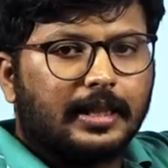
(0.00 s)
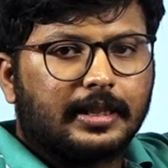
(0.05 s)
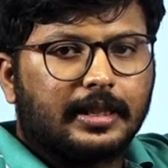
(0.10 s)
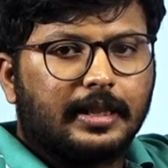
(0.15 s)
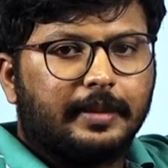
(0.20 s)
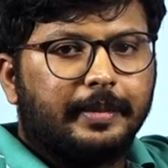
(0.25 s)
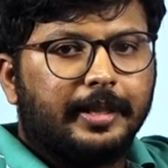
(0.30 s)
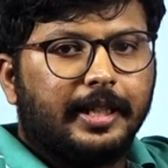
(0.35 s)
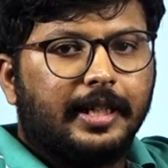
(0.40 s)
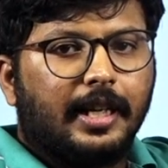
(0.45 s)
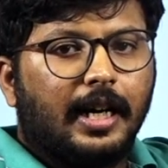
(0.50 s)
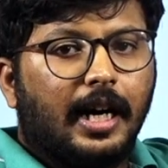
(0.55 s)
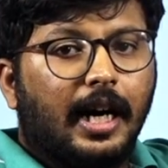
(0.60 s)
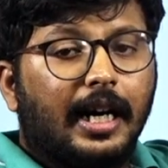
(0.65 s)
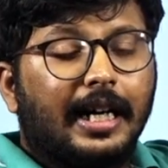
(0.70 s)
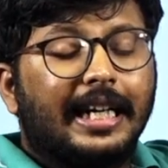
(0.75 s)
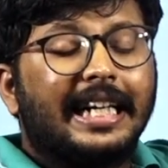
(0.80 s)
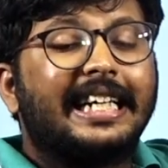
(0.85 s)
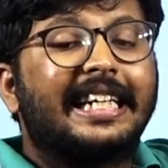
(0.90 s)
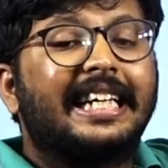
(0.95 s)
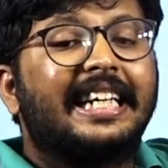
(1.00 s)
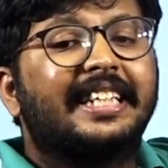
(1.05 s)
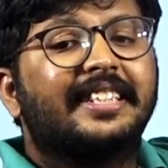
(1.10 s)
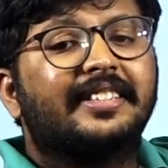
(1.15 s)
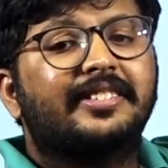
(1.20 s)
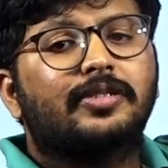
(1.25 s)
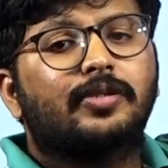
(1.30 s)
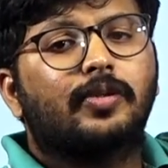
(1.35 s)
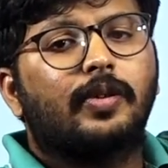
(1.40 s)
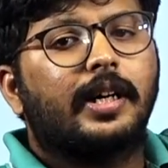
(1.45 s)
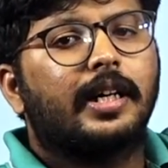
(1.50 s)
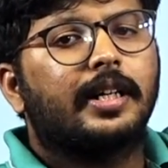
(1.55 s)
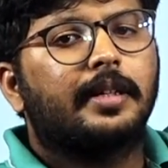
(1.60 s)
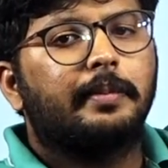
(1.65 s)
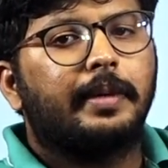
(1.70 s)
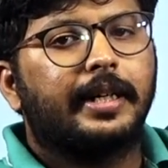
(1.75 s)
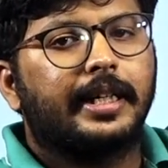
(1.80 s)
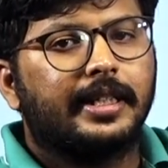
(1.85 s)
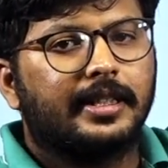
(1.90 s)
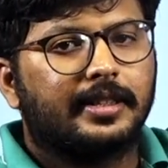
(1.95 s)
இருக்குது அப்படின்னா ஏ ஸ்கொயர்
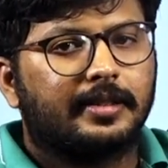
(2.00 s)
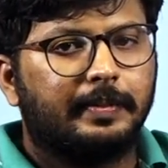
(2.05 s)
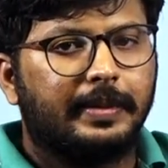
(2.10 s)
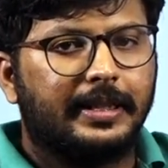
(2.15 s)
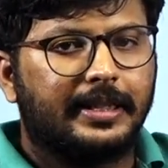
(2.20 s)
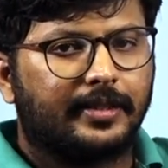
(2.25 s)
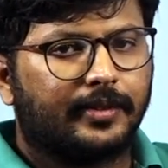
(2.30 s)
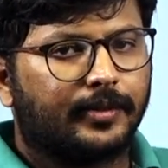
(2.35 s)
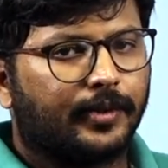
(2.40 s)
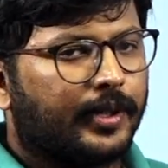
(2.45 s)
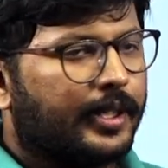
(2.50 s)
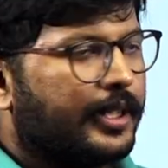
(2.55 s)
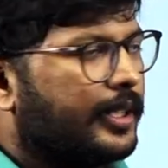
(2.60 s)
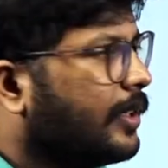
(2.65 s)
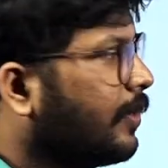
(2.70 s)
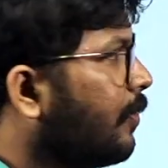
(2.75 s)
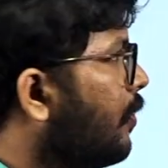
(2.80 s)
மைனஸ் பி ஸ்கொயர்ன்ற